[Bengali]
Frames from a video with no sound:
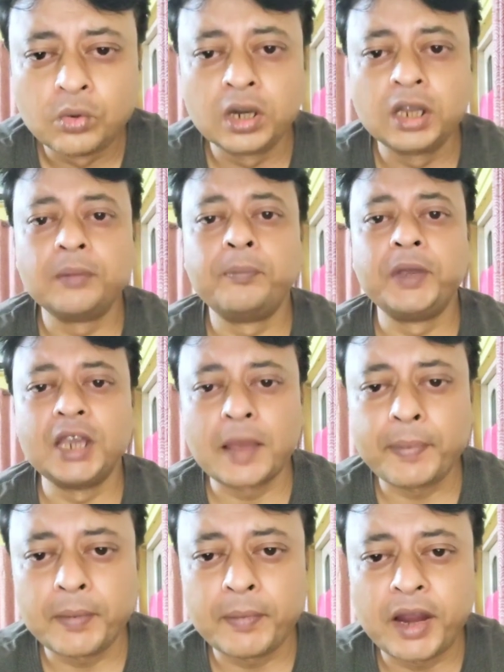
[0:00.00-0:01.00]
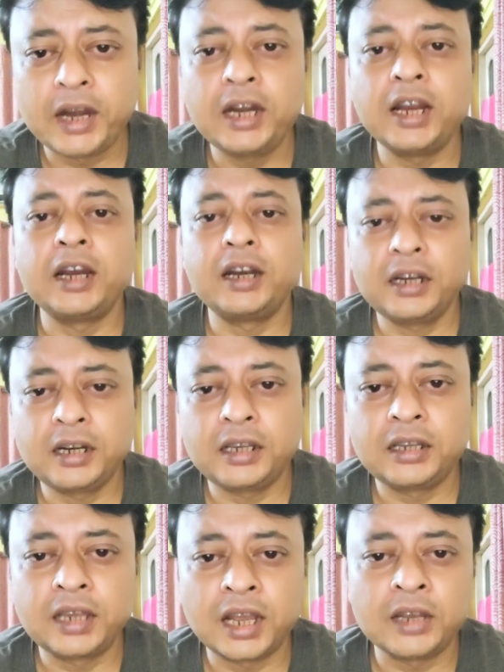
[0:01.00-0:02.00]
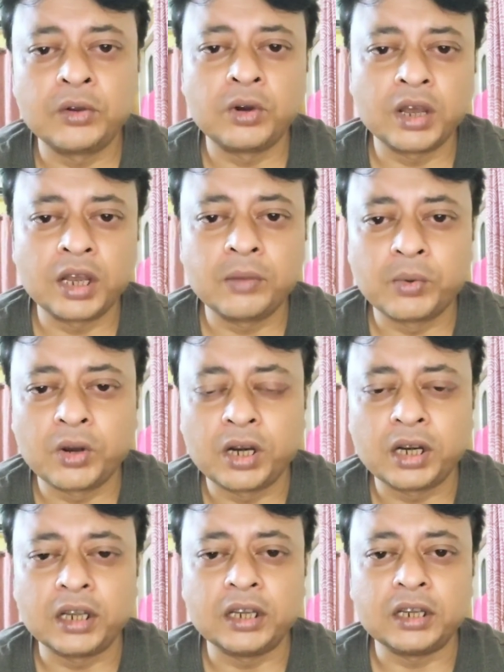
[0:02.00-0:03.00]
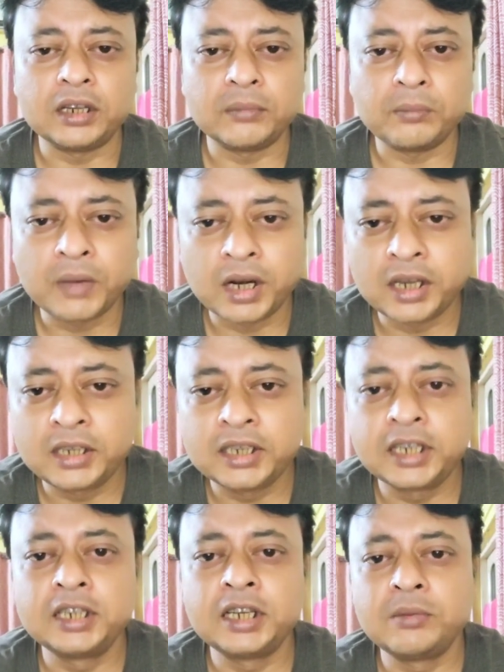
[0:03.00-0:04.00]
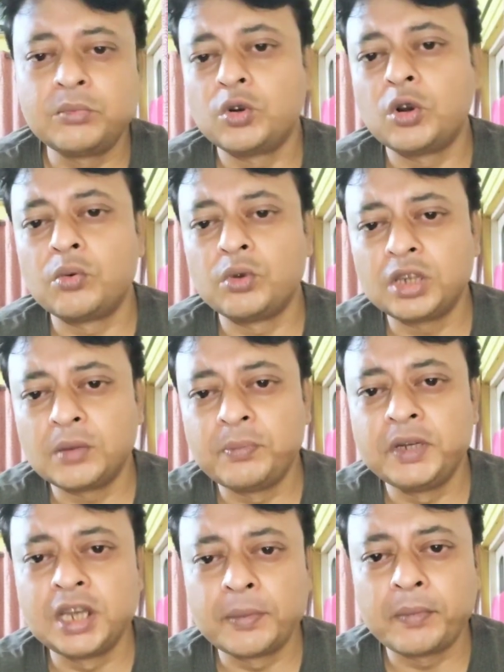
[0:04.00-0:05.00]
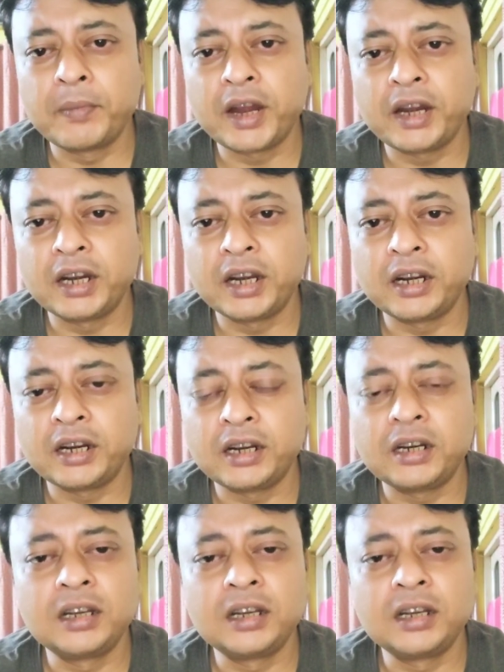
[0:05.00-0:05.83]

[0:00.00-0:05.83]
উনি বিজেপি মাইন্ডেড তাই ওনাকে বলেনি মানে যেই যেই মুখ্যমন্ত্রী বিজেপি মাইন্ডেড